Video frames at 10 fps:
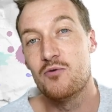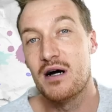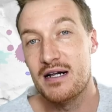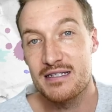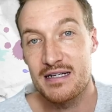
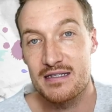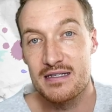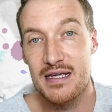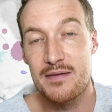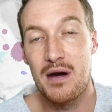Oralsex,
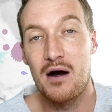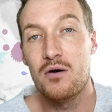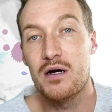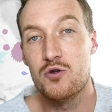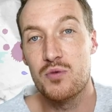ist eben
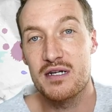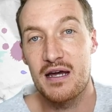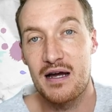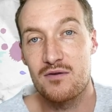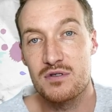auch ein
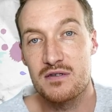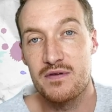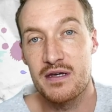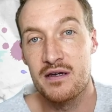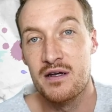
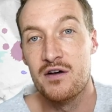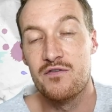Übertragungsweg